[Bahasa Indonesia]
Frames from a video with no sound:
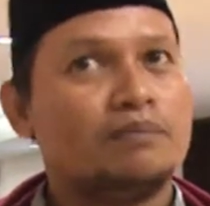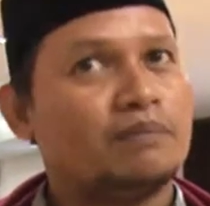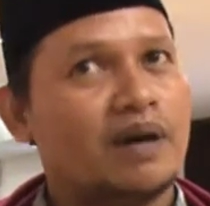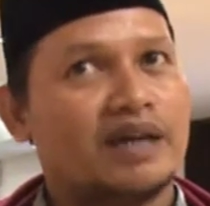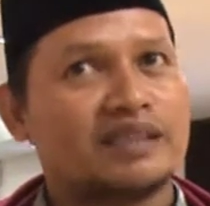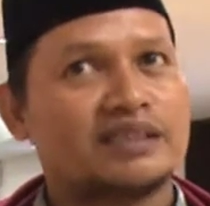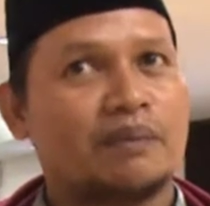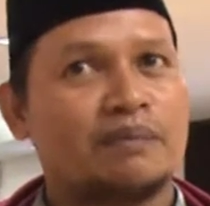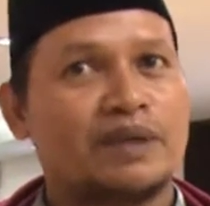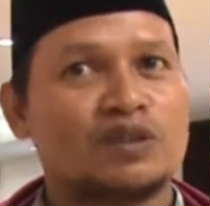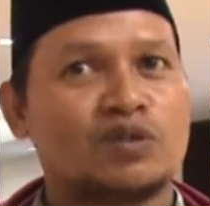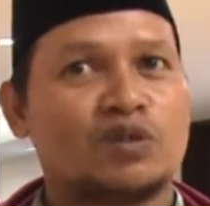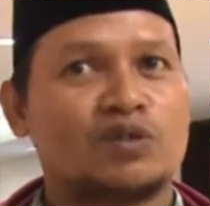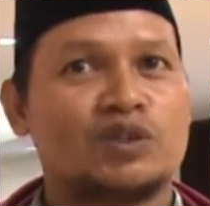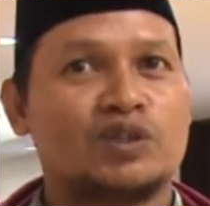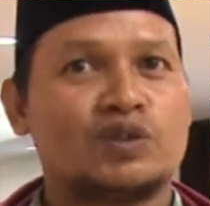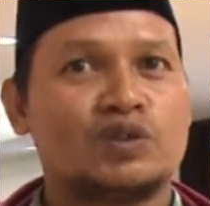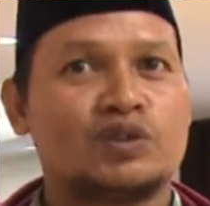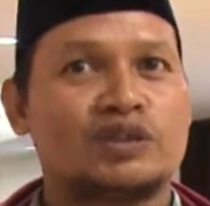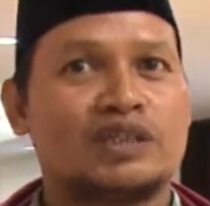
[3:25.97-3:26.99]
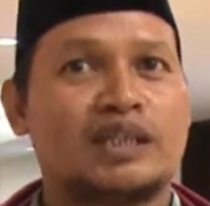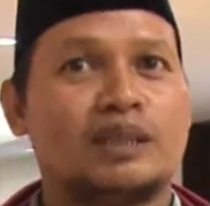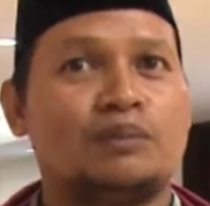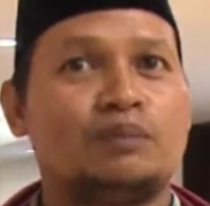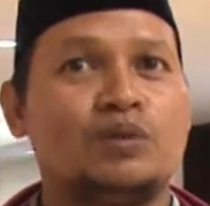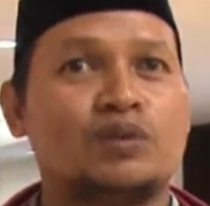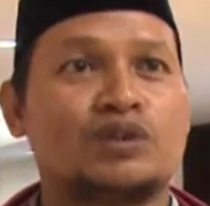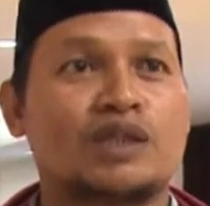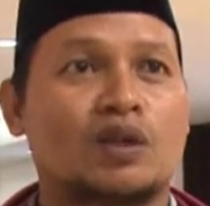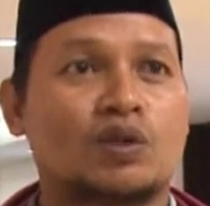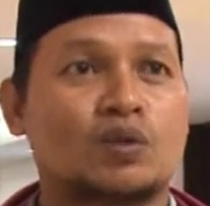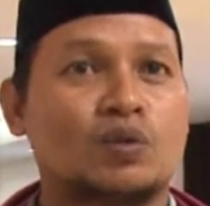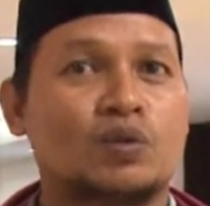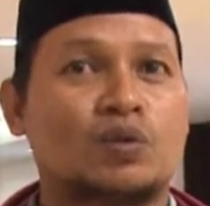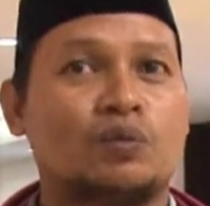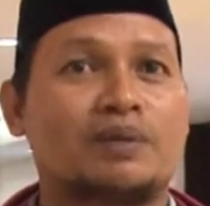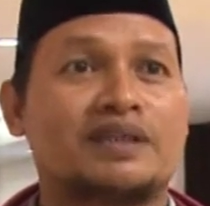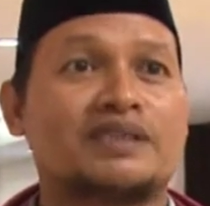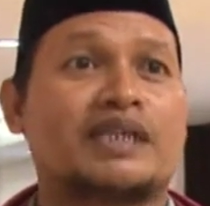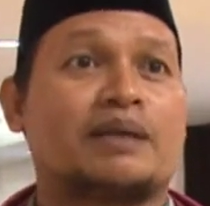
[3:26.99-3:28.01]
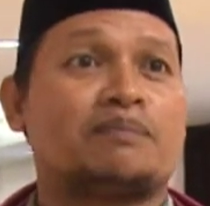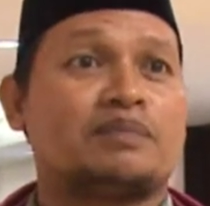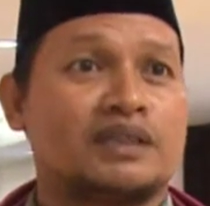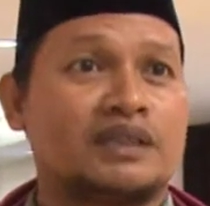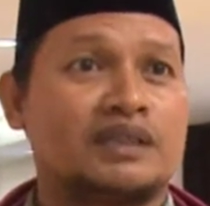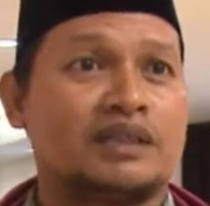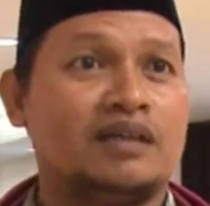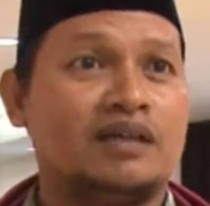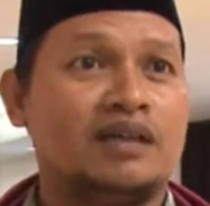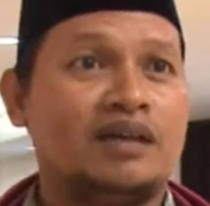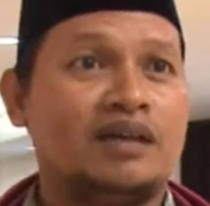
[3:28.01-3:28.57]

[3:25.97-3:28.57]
bahasa medsos itu seribu satu persepsi